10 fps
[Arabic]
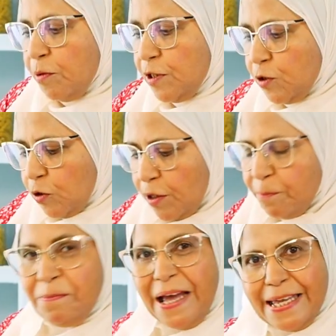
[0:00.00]
بصوا
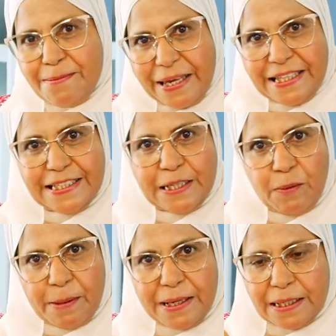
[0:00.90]
معايا بقيه
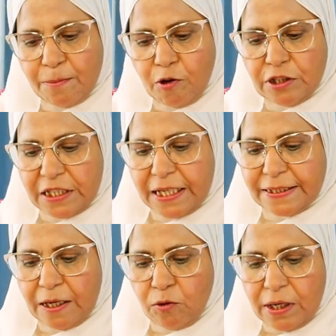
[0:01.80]
التوابل انا ما كنتش
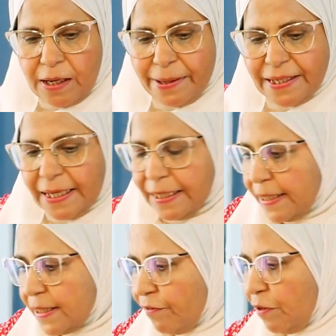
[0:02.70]
خدتها كلها بقيتها اللي
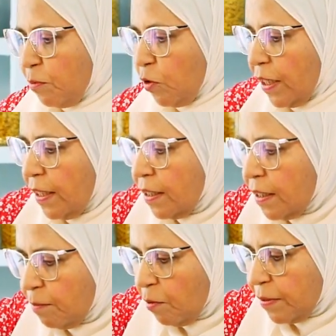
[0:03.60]
لسه في البوله
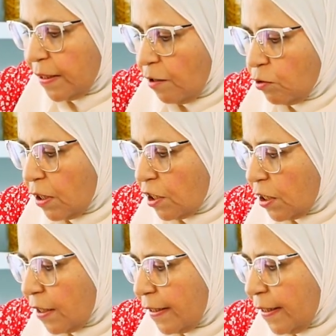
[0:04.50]
ممكن اخد
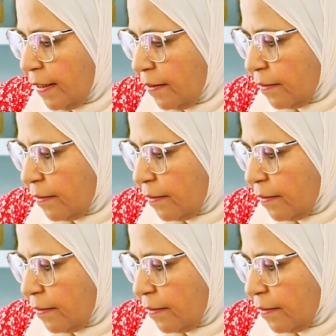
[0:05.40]
رشه كده